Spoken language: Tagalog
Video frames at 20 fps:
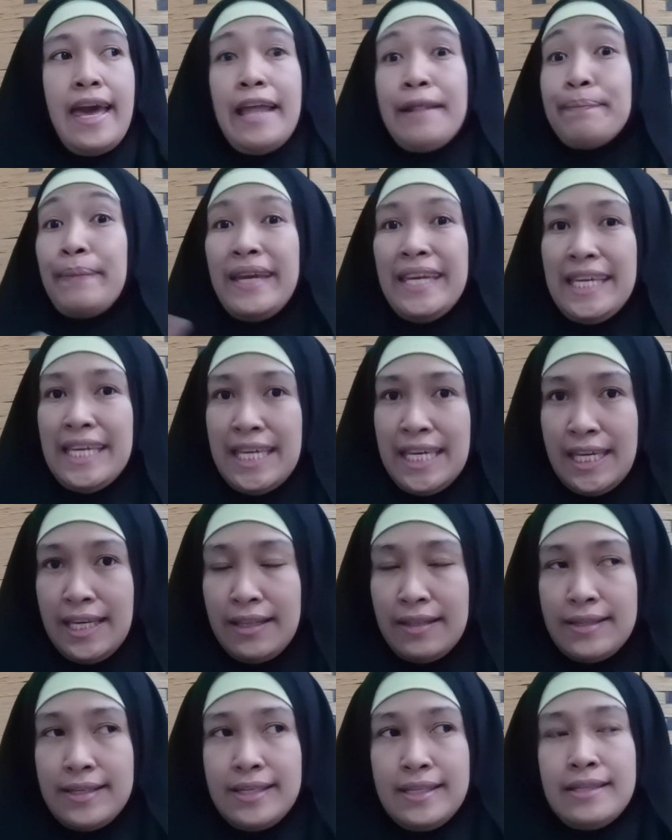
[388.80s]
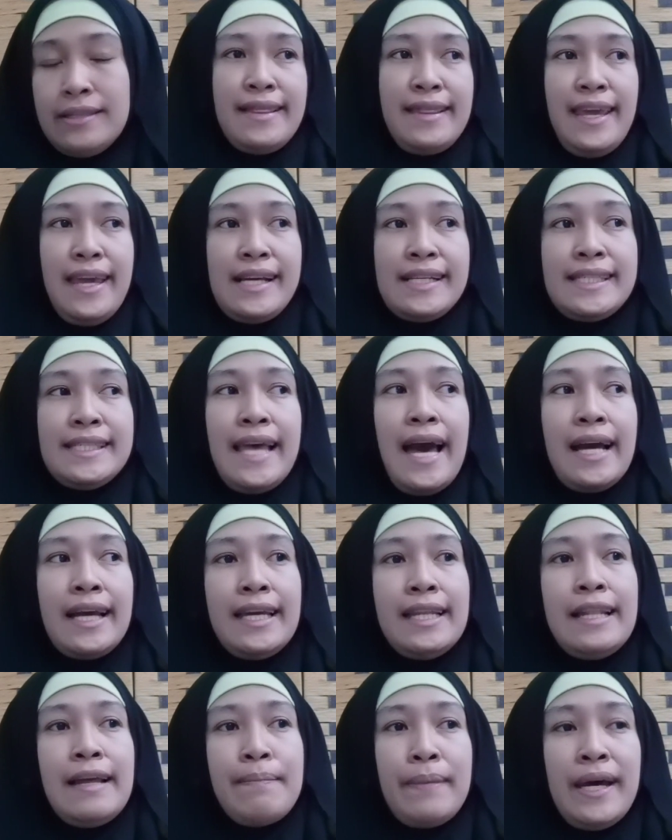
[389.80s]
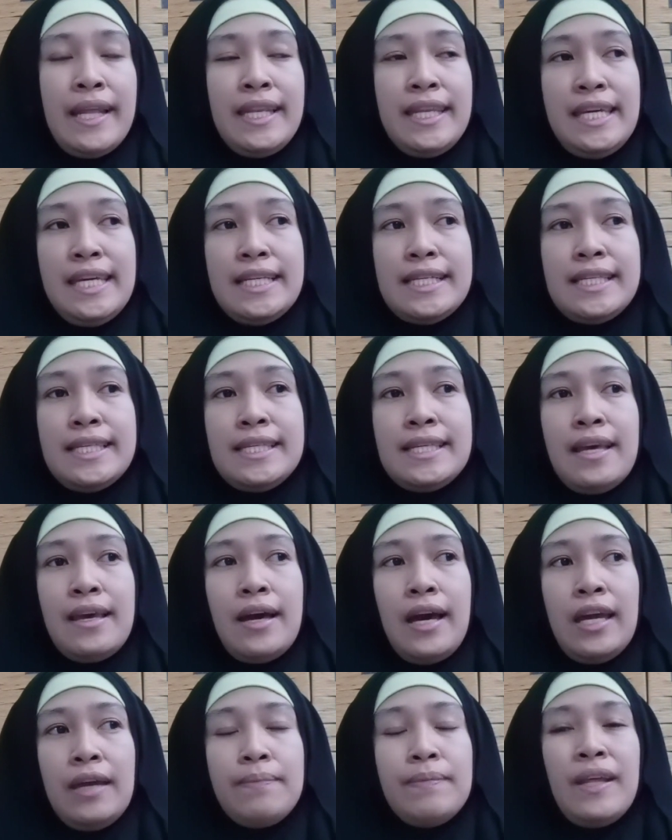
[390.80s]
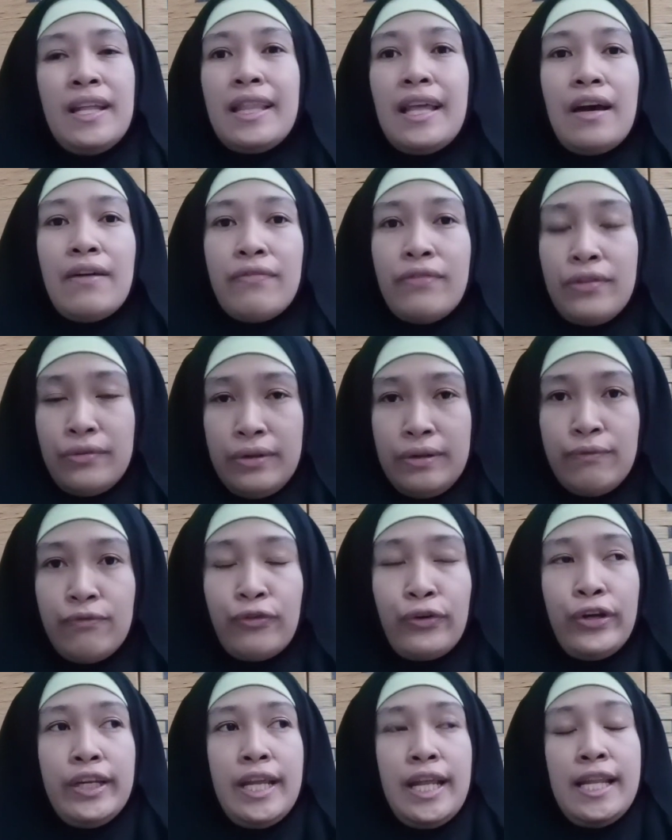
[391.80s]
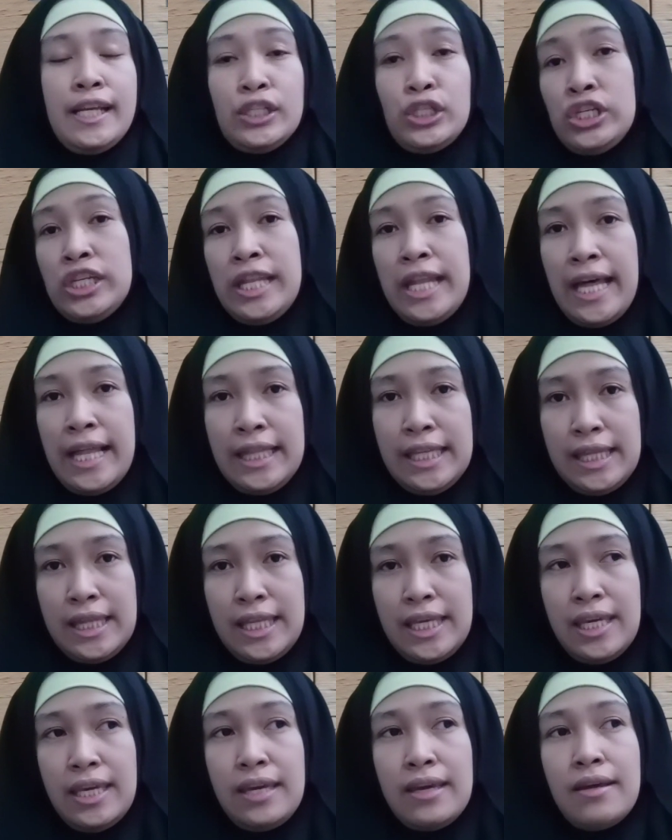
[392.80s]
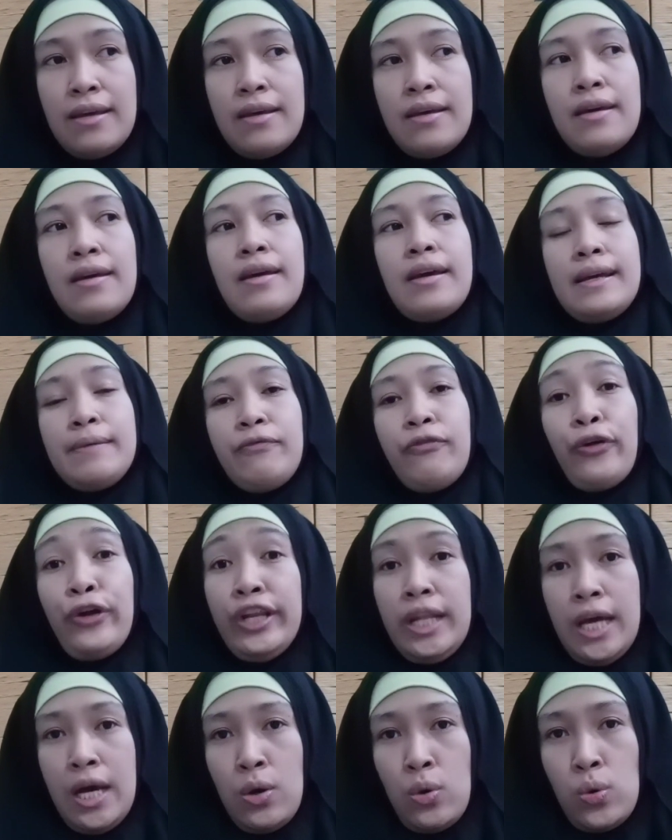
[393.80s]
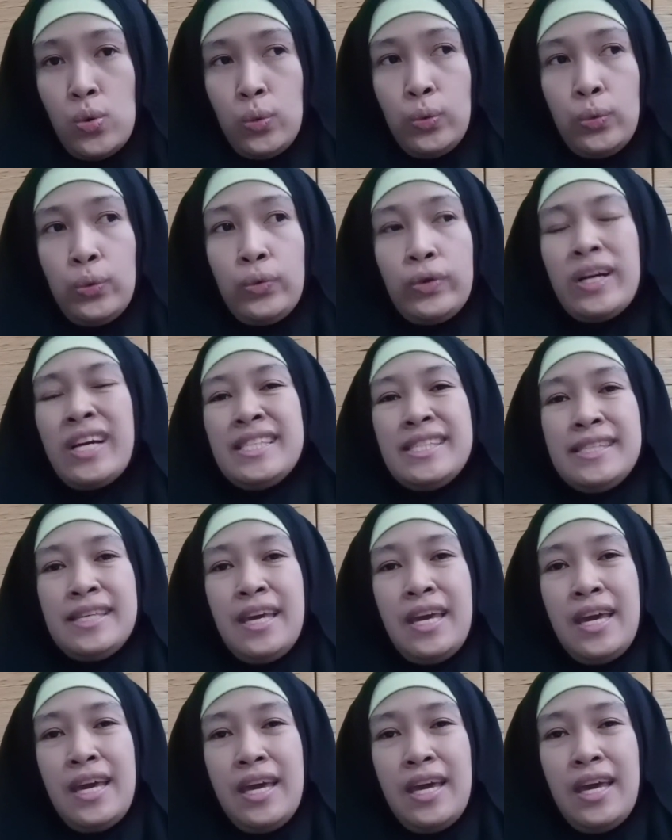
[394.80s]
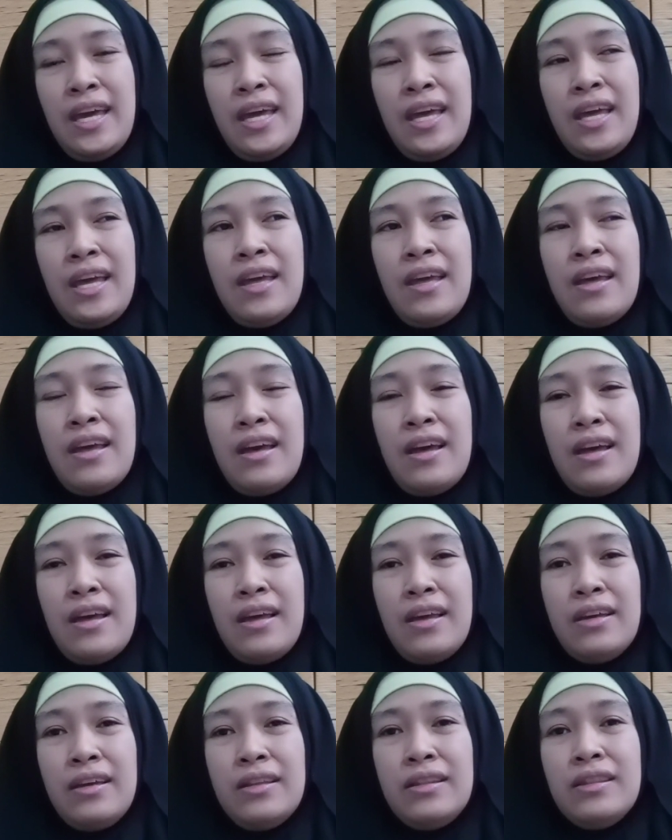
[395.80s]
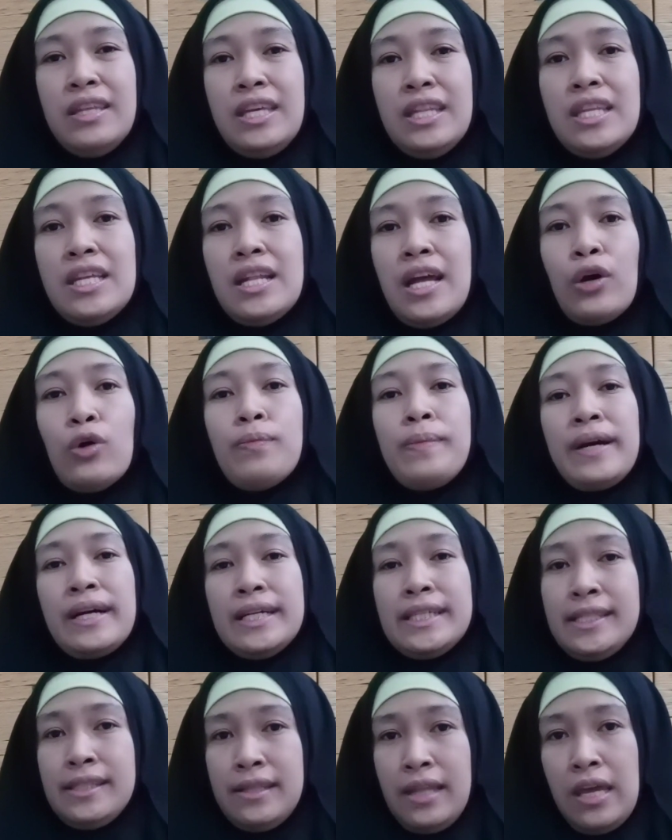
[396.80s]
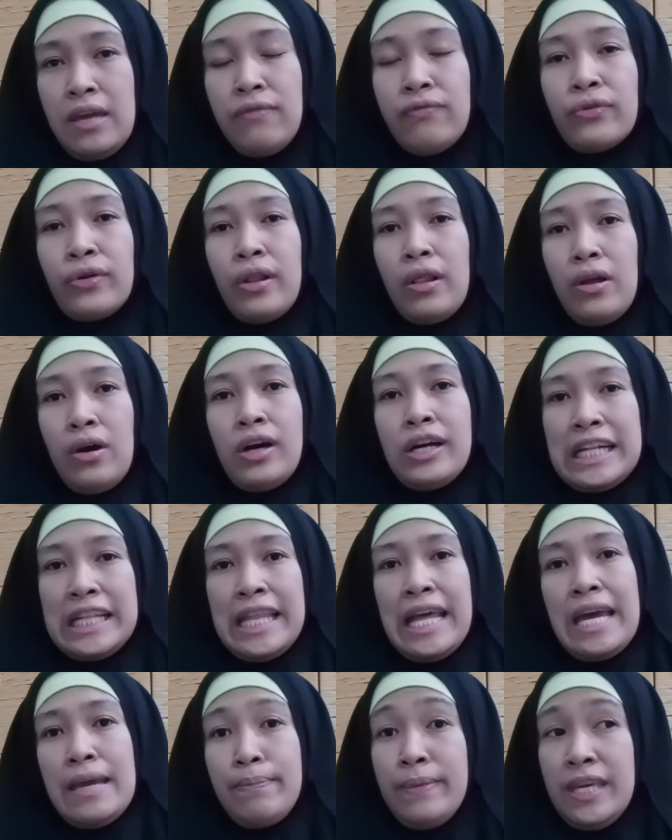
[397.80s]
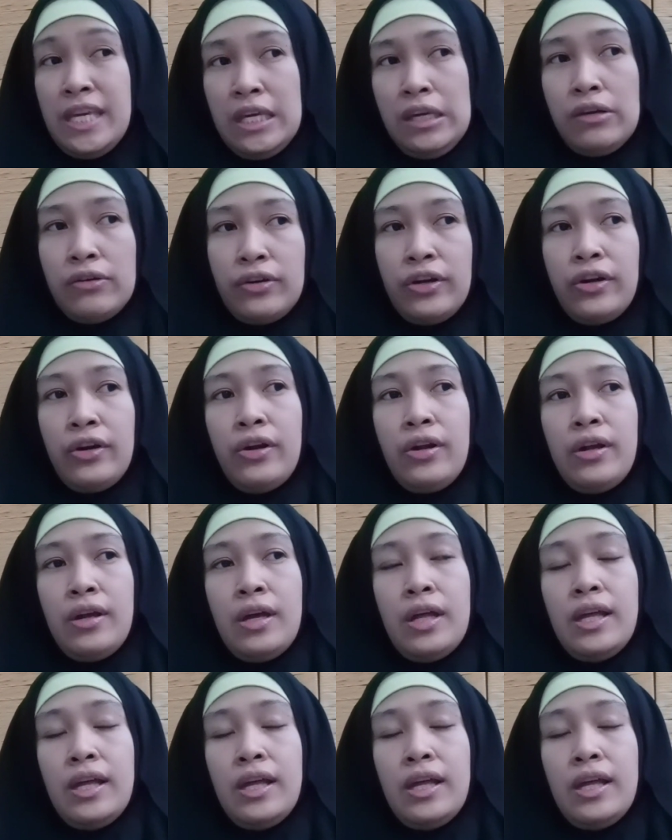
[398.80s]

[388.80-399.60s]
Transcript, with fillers: and my kids. Ang sa akin naman is, I am not aftering for the nationality for now. Kasi, hindi din ako makastay for long time here.